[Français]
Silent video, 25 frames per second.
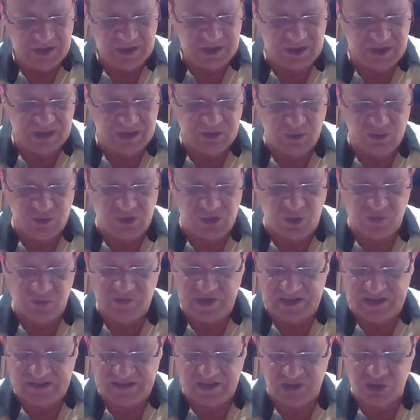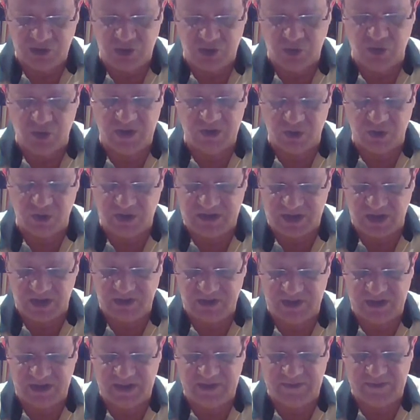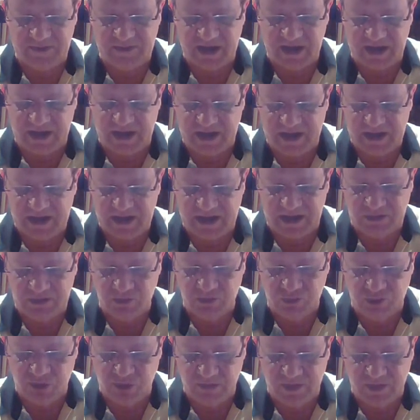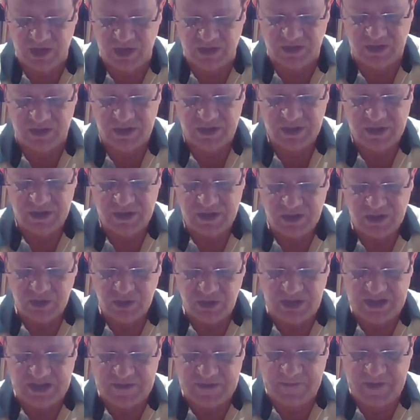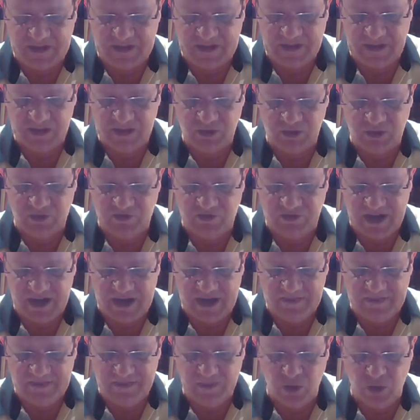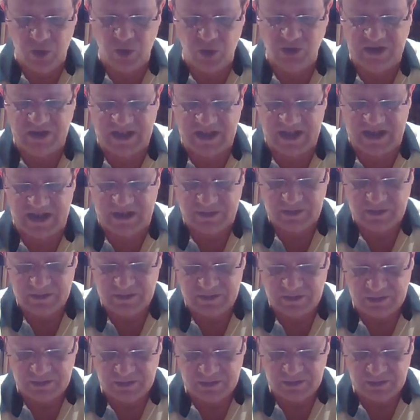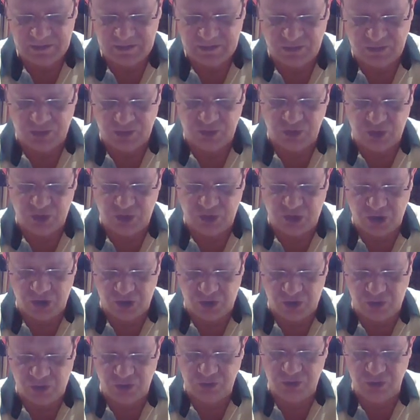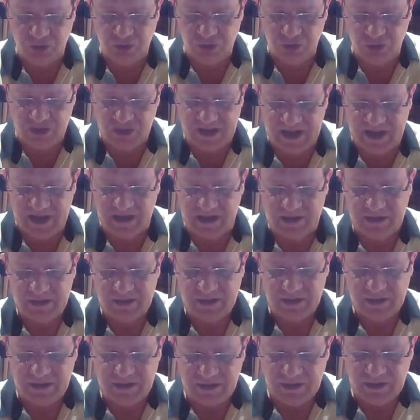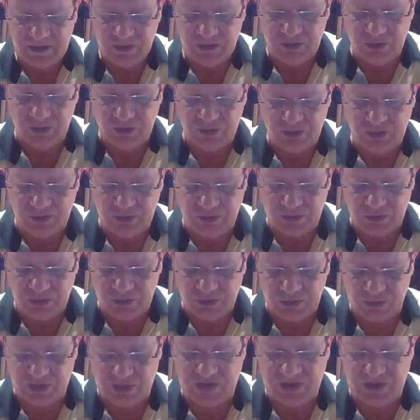Et donc on fait attention à notre santé. Et eh bien la halakha nous demande de respecter notre femme au-delà de notre corps, au-delà de,